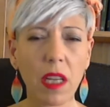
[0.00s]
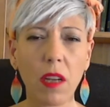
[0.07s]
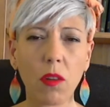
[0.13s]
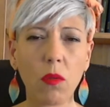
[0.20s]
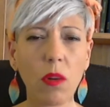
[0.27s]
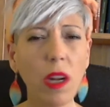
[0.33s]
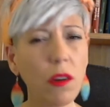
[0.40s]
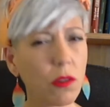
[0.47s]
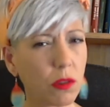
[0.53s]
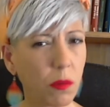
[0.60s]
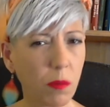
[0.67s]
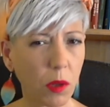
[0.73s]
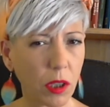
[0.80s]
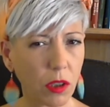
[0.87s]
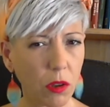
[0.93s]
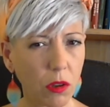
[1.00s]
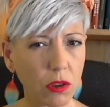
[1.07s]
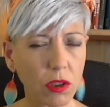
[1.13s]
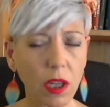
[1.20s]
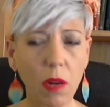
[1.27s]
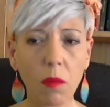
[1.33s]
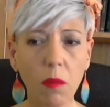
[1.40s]
curarnos un poquito
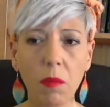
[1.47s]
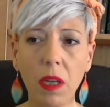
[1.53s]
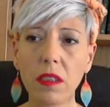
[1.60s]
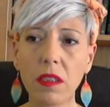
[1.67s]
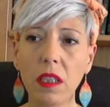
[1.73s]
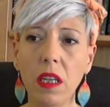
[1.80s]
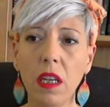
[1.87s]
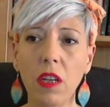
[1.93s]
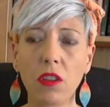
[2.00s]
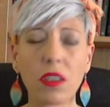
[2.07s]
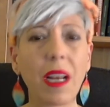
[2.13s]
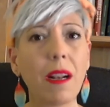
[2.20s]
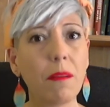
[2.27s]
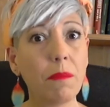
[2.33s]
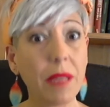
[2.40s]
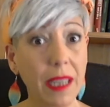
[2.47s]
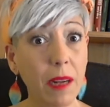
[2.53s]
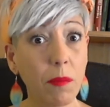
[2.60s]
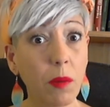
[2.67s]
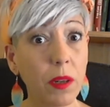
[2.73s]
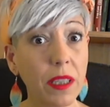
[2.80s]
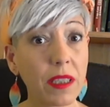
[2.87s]
los traumas, o sea,
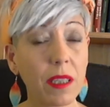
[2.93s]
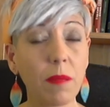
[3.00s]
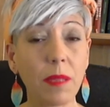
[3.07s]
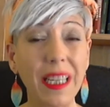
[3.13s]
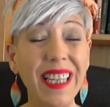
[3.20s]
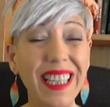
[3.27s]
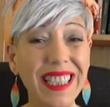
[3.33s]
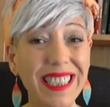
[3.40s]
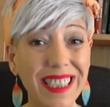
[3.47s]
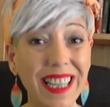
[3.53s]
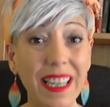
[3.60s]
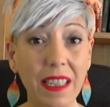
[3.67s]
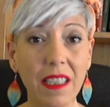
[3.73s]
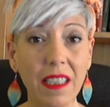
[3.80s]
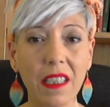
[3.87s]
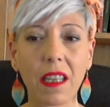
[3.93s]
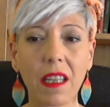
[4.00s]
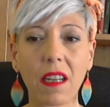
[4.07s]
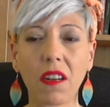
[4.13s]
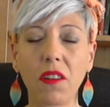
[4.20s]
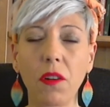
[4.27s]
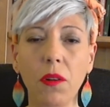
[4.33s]
mirar por ese bienestar
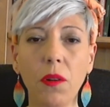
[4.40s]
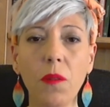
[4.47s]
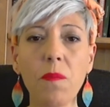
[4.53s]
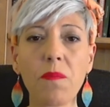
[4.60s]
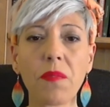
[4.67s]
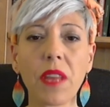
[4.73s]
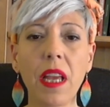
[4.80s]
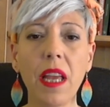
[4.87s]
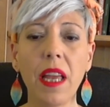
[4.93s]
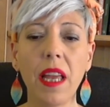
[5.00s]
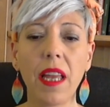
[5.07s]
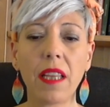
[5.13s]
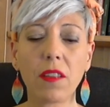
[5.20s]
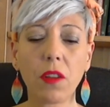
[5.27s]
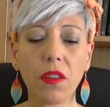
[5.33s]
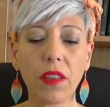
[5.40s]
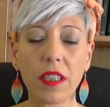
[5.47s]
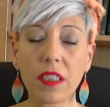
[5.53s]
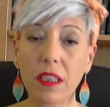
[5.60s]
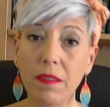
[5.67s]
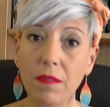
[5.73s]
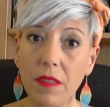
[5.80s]
interno, ¿no?
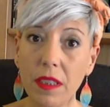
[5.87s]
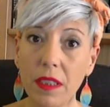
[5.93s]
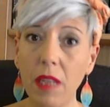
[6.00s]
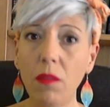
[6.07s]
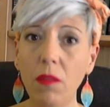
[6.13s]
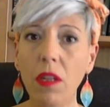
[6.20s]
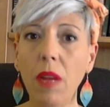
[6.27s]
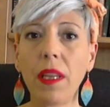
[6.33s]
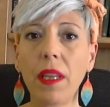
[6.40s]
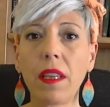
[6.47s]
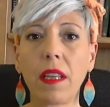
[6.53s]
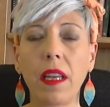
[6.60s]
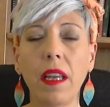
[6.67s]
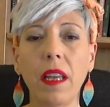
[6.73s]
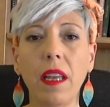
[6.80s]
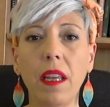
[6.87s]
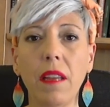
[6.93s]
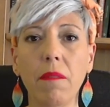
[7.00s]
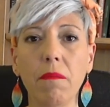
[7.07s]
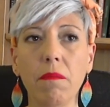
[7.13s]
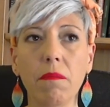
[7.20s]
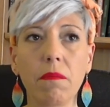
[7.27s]
Entonces, ya una vez
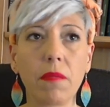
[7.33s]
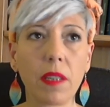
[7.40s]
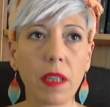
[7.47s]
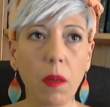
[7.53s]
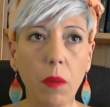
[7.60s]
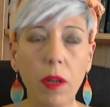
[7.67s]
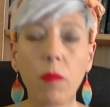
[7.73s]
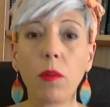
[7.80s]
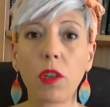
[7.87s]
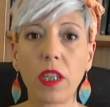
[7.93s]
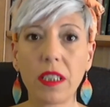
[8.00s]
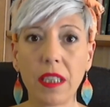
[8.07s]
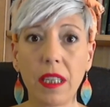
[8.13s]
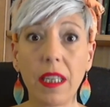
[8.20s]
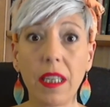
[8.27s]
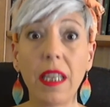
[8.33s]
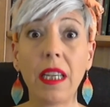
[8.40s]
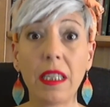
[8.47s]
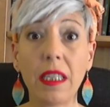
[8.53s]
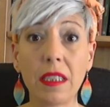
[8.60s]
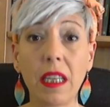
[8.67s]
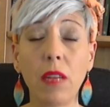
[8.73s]
que bueno, pues que se dé esa